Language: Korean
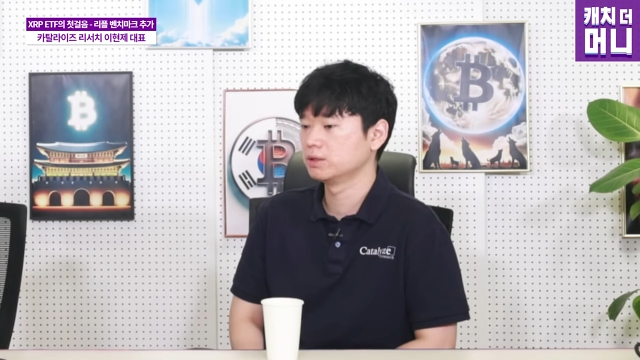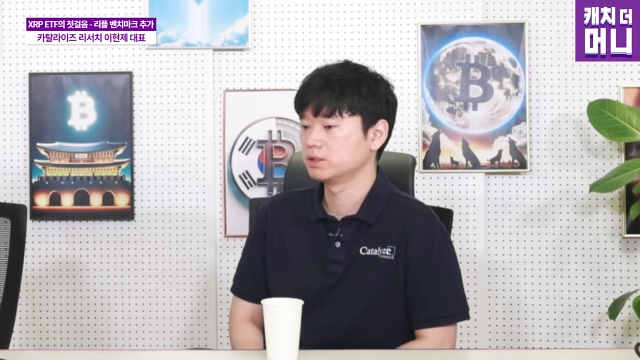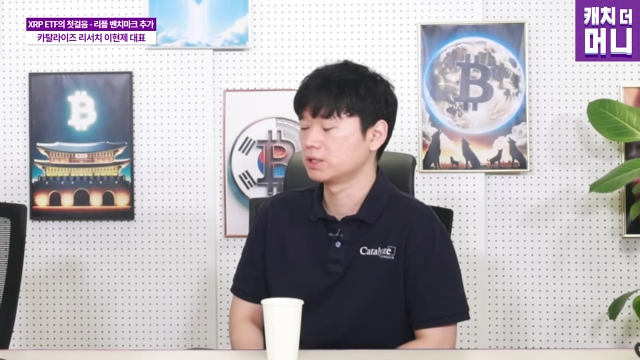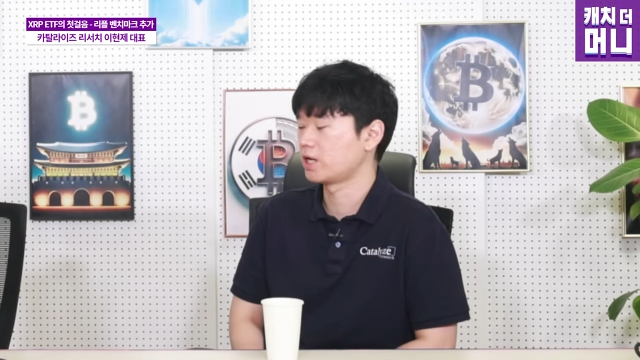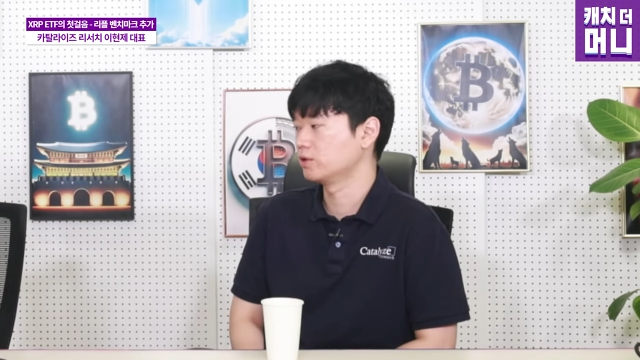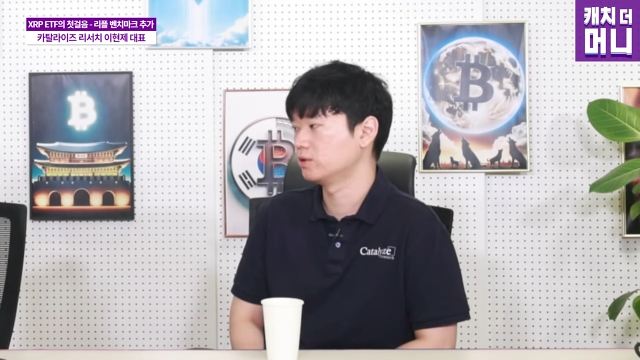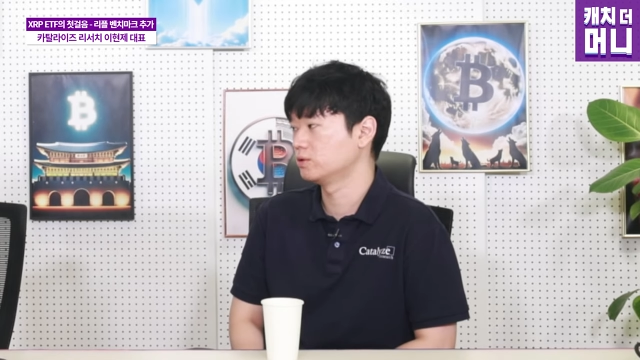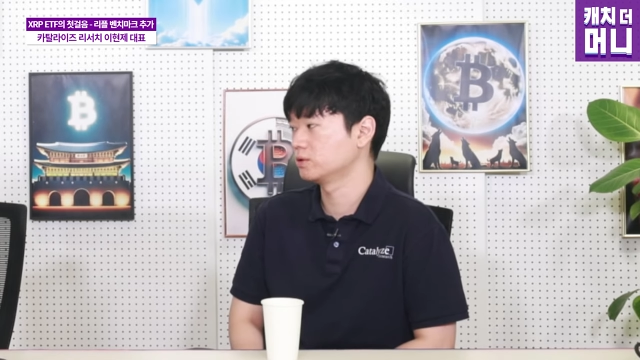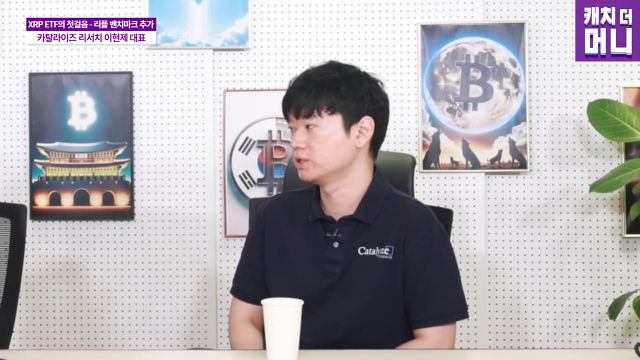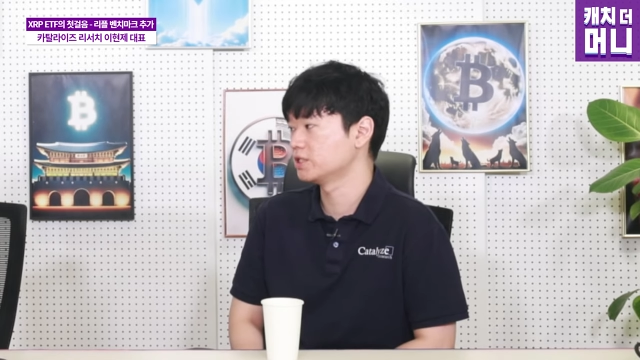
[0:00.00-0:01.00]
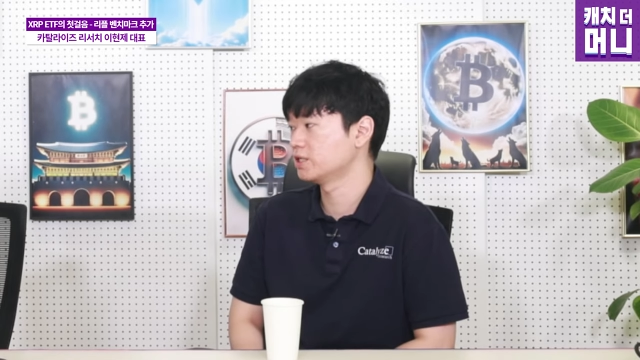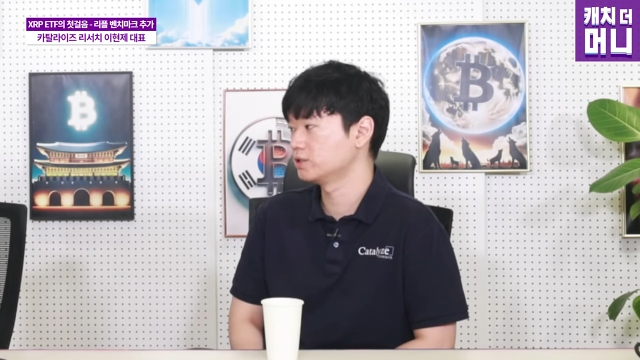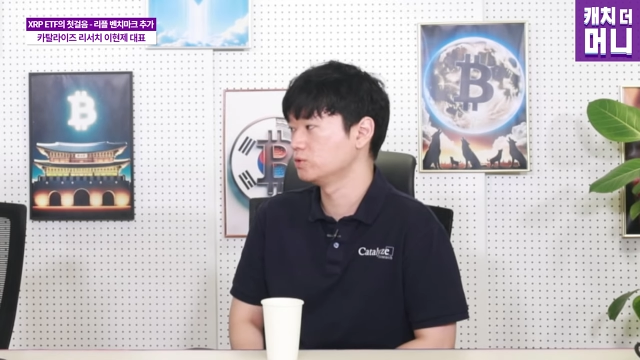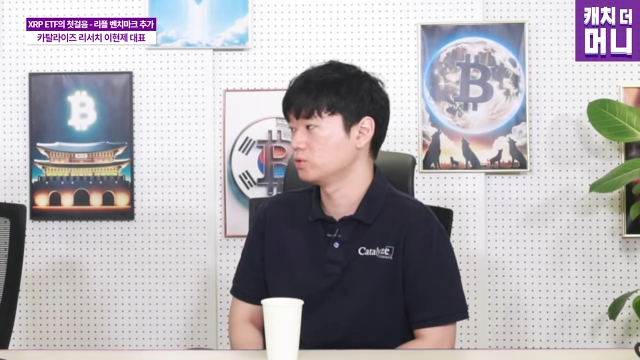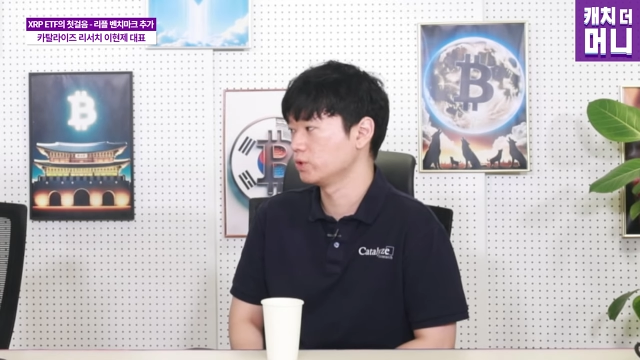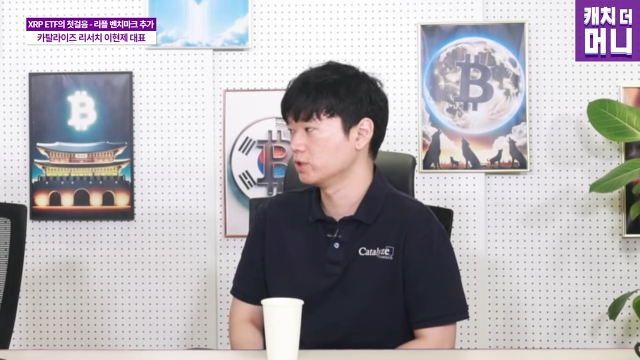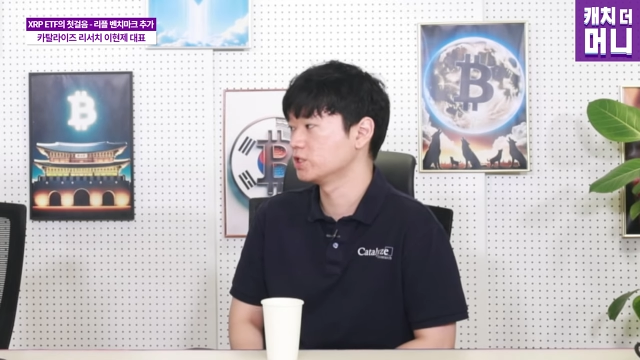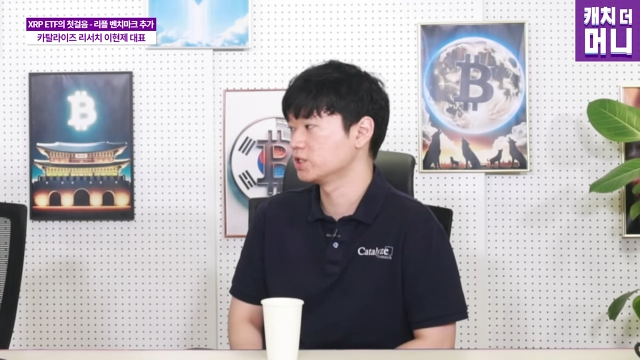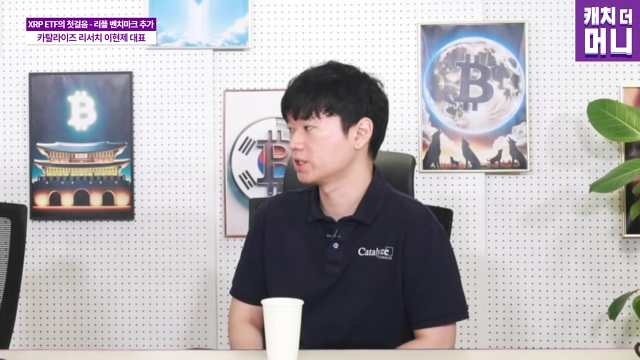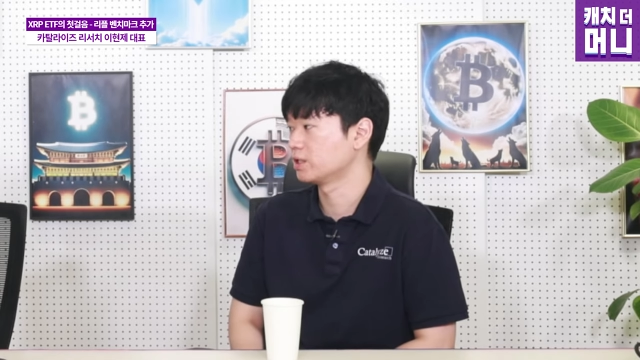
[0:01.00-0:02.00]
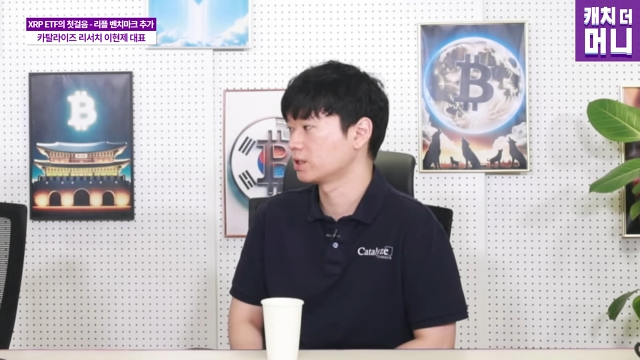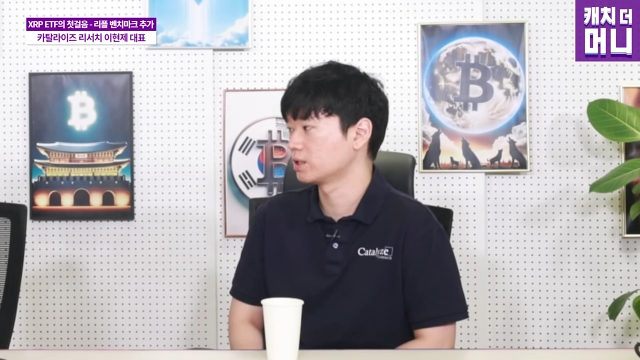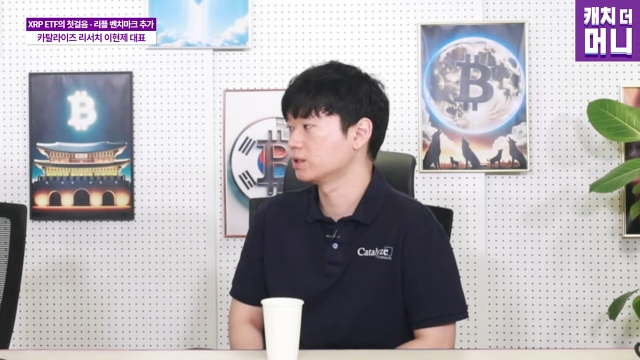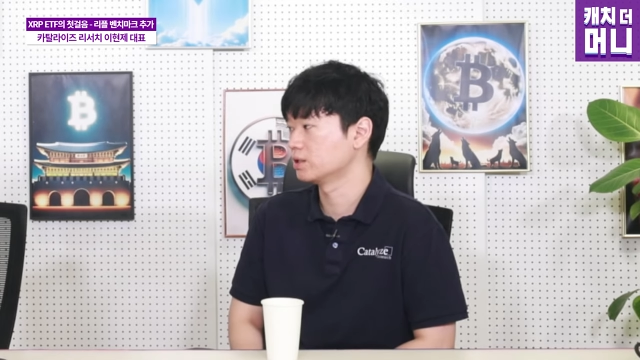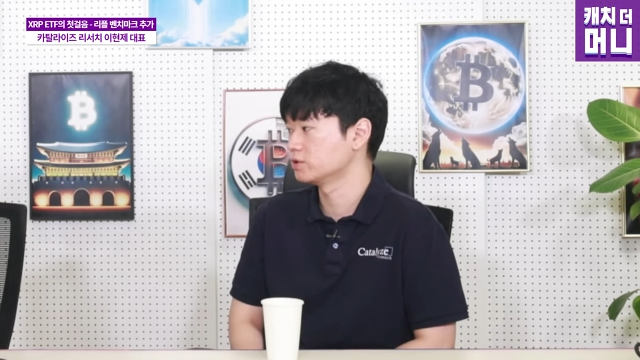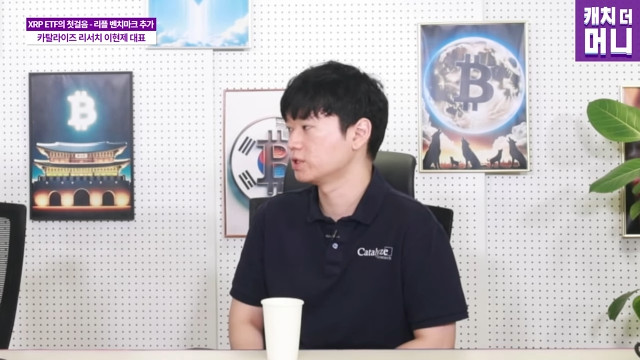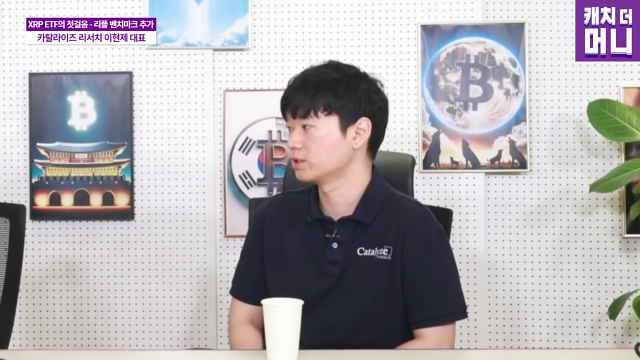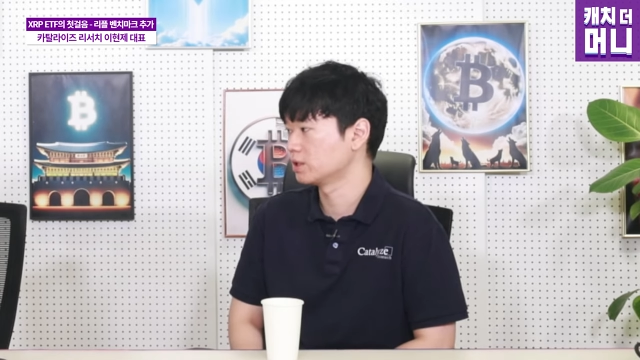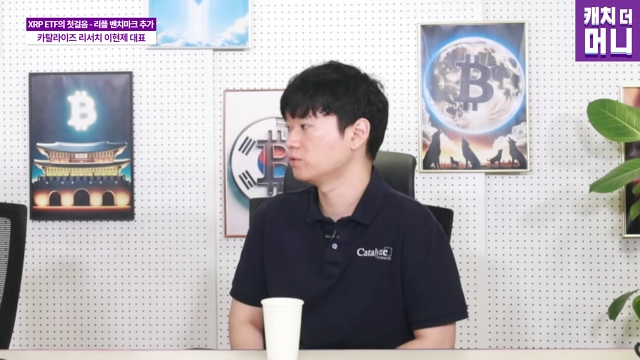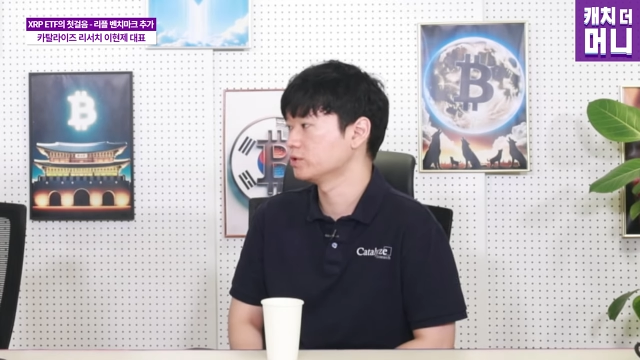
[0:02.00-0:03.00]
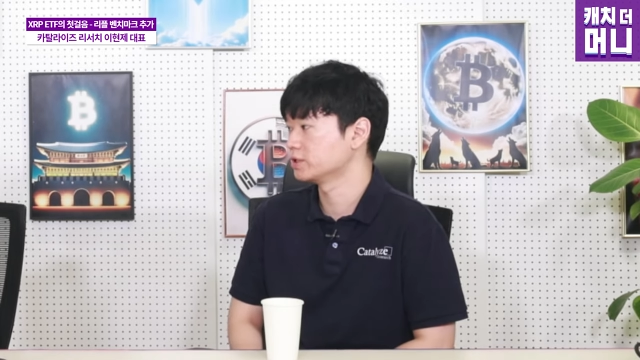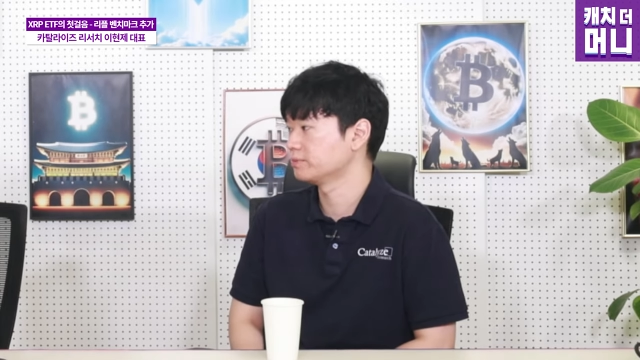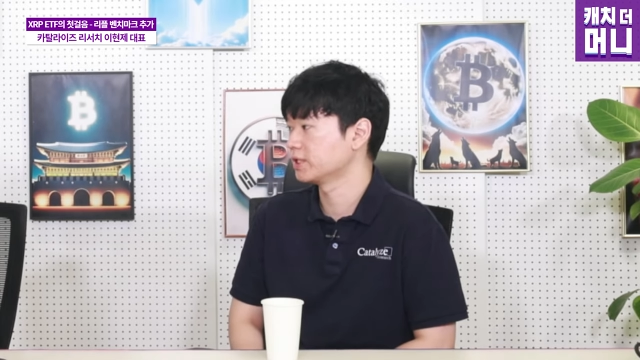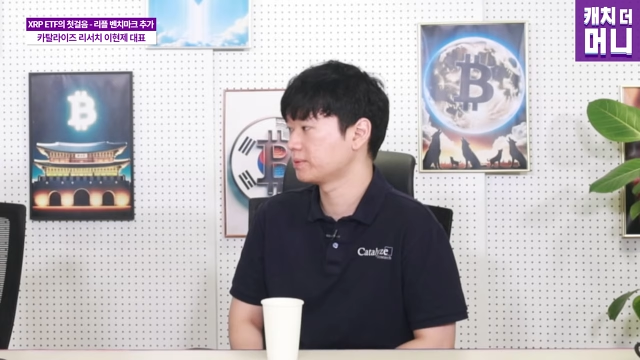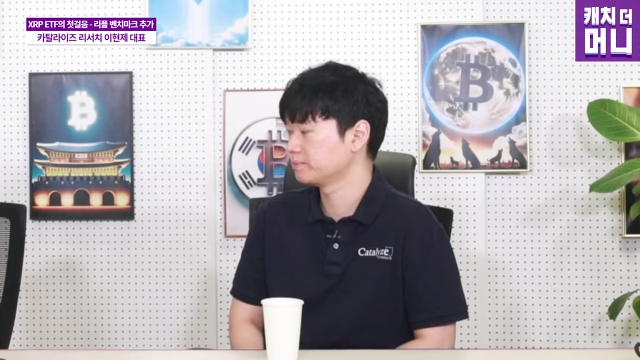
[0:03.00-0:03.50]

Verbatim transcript: 그 가격의 상승으로 이어지지 않을까라고 생각을 하고 있습니다.